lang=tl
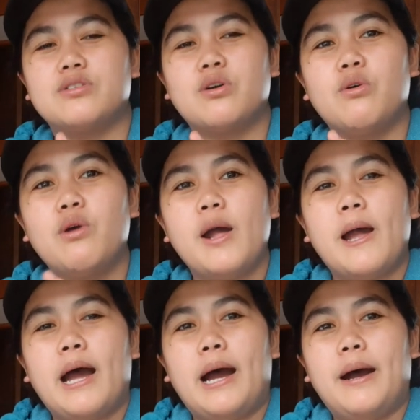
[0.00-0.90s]
So
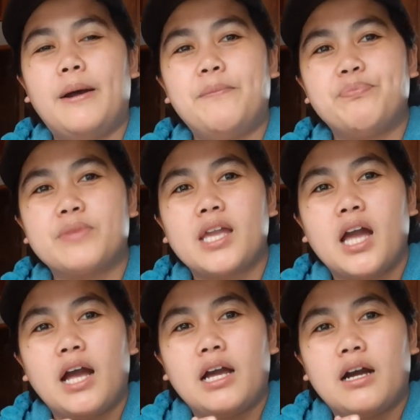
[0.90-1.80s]
um,
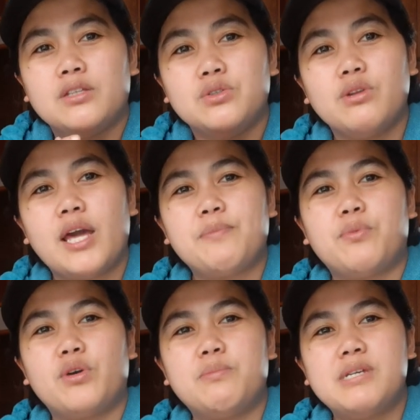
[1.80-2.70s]
New
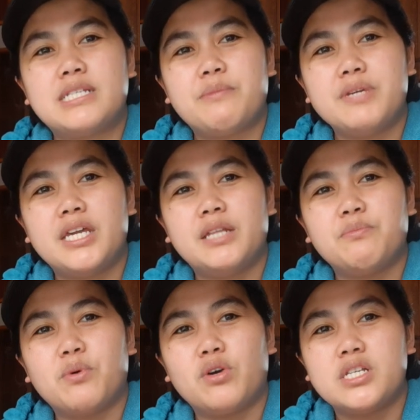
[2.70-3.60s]
Life po, ibig
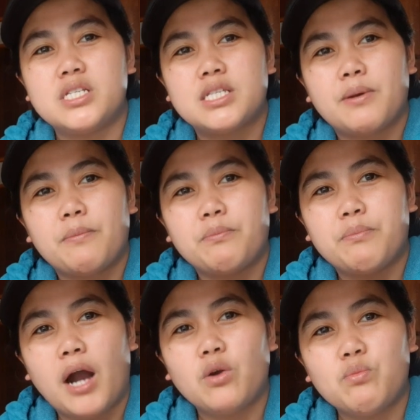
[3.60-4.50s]
sabihin po is
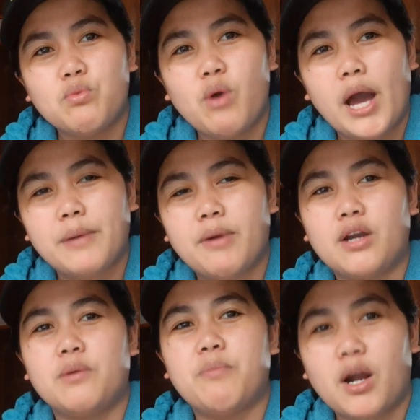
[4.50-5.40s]
bagong buhay,
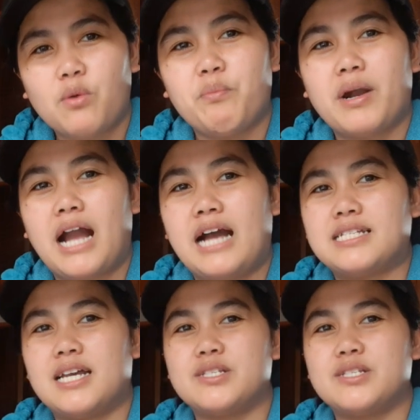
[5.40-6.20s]
bag, bagong pag-asa.